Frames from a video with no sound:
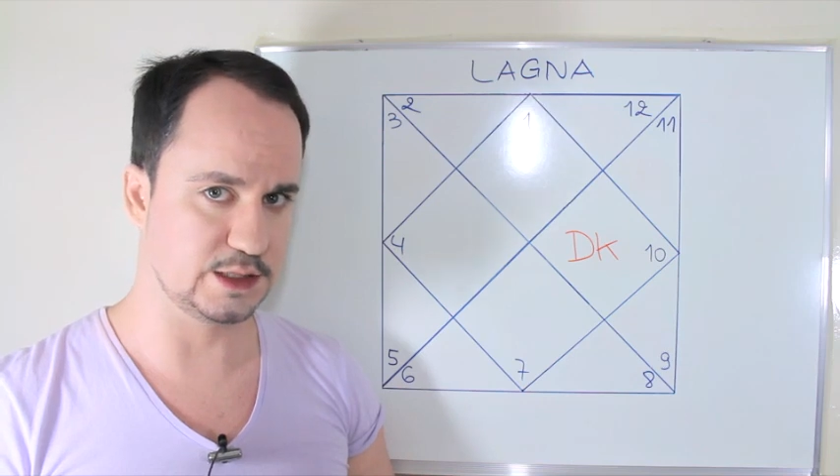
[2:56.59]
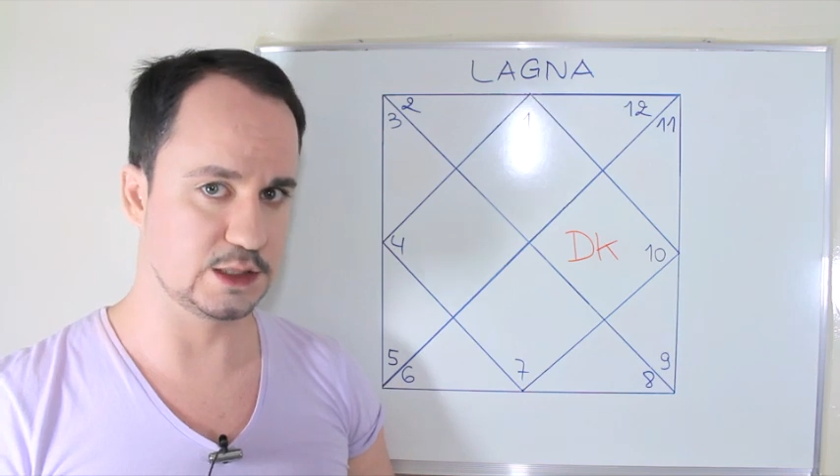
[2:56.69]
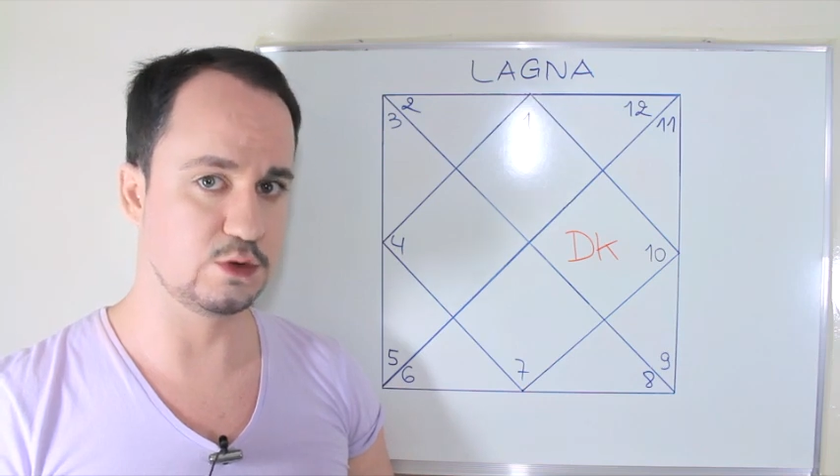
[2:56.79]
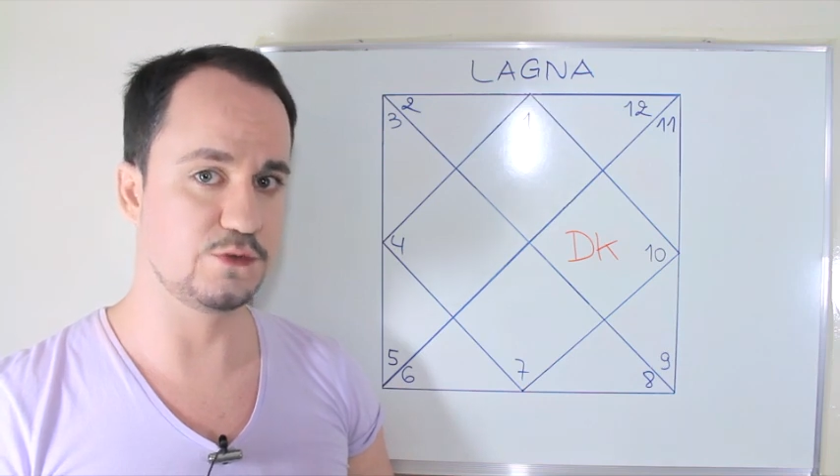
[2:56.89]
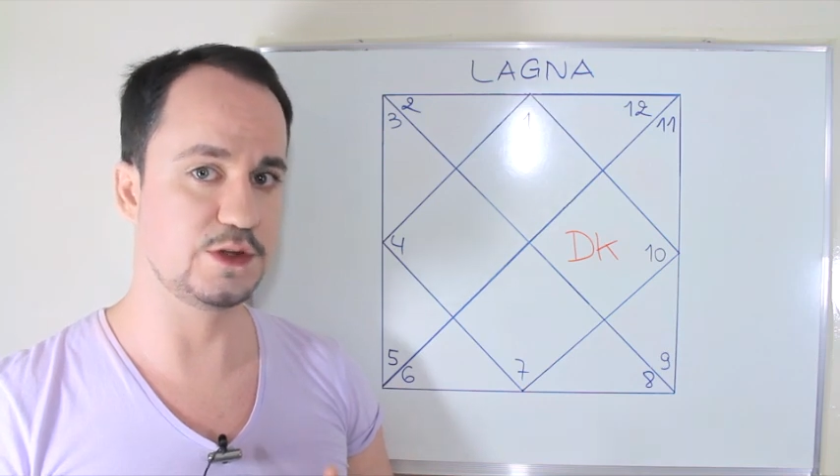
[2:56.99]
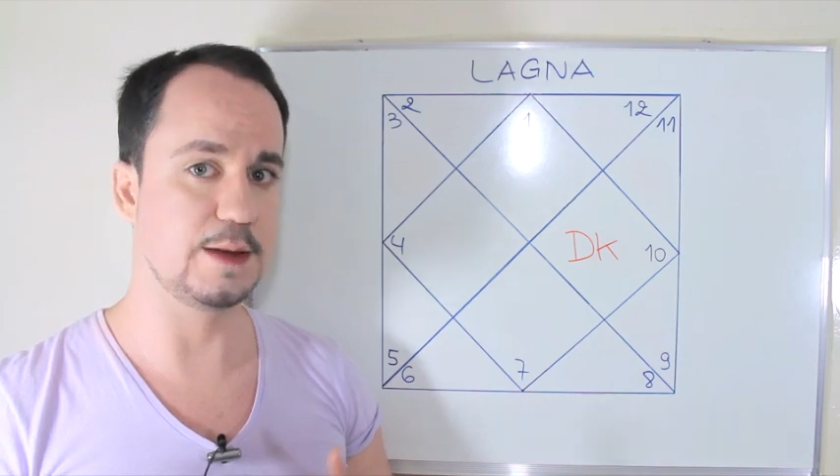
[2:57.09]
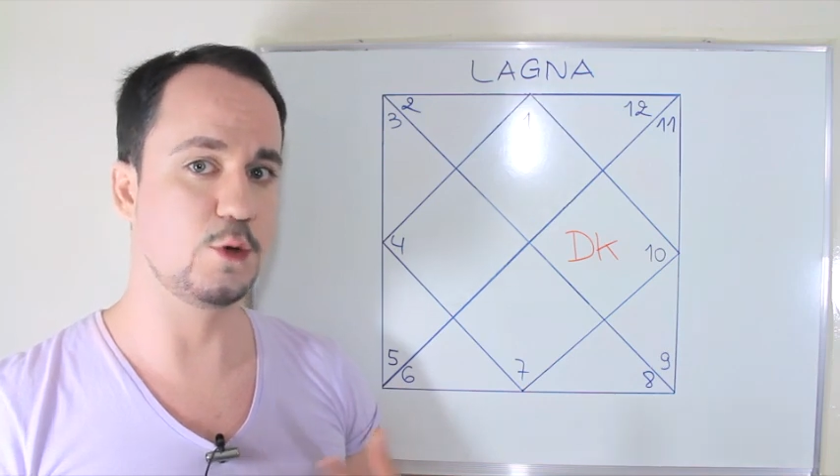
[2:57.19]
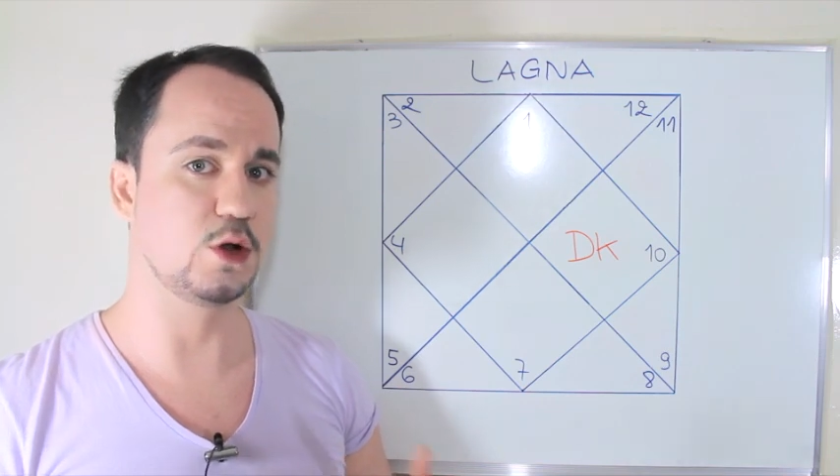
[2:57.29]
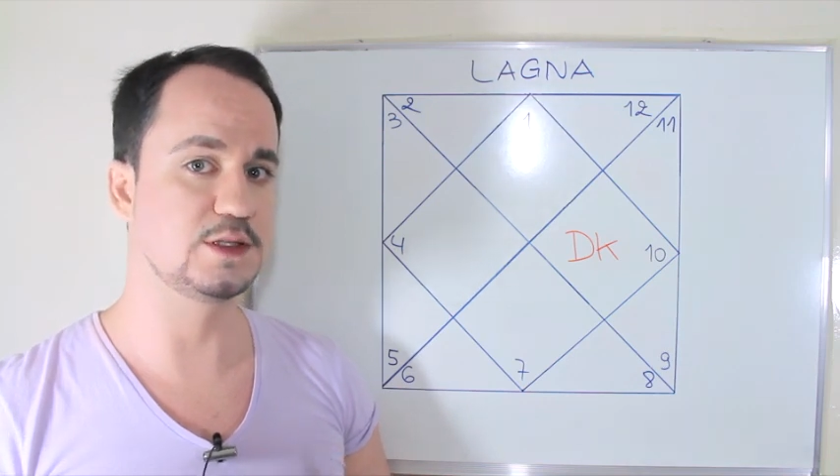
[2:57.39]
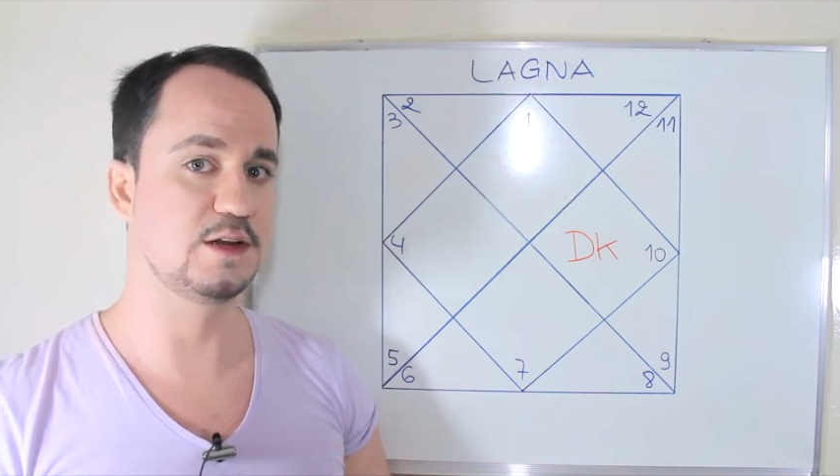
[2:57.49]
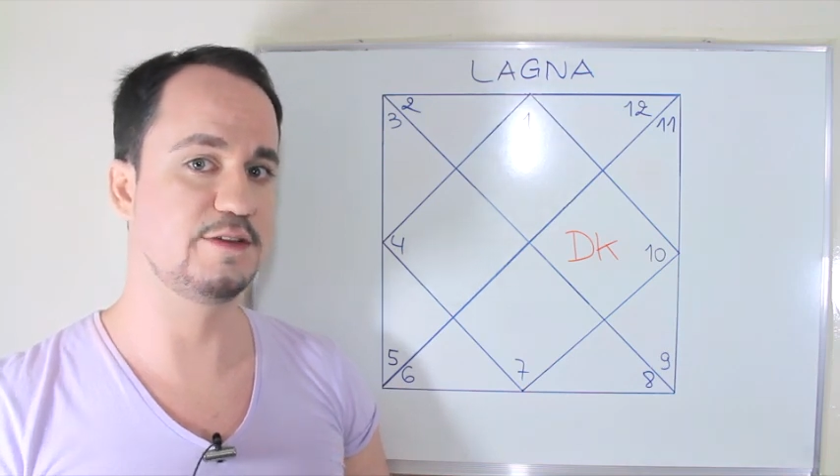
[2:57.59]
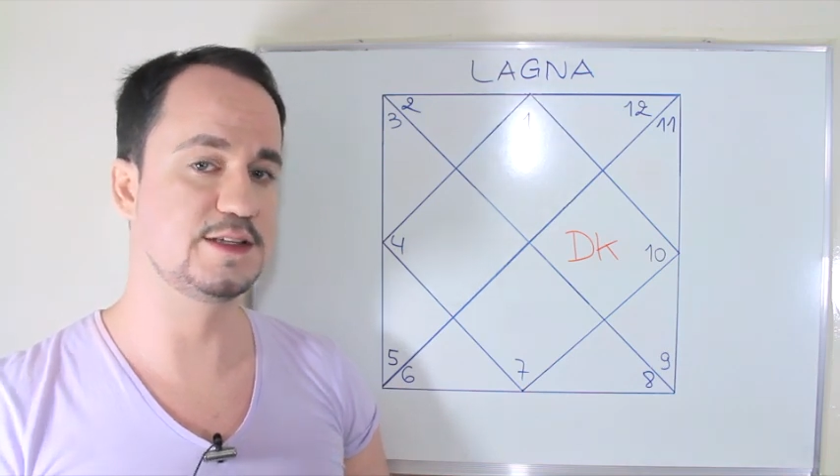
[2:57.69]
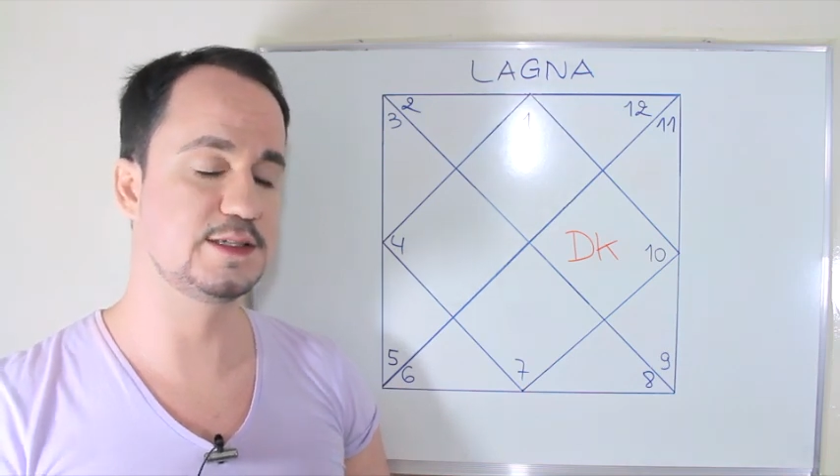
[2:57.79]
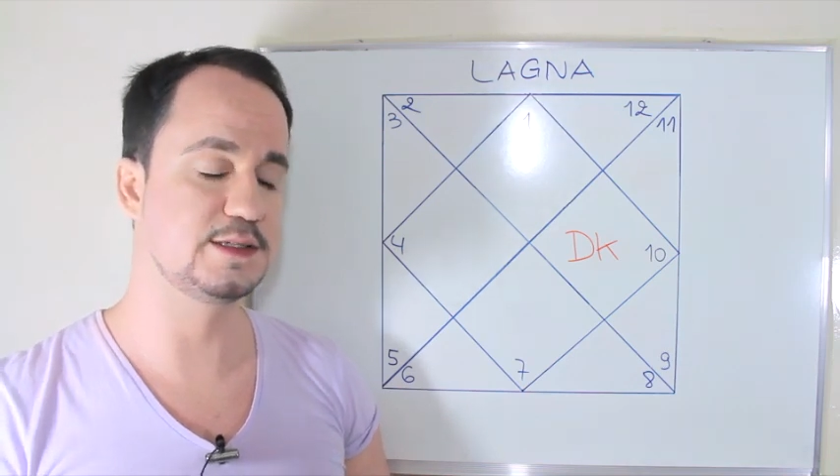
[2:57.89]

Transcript: que a sua vida amorosa ela vai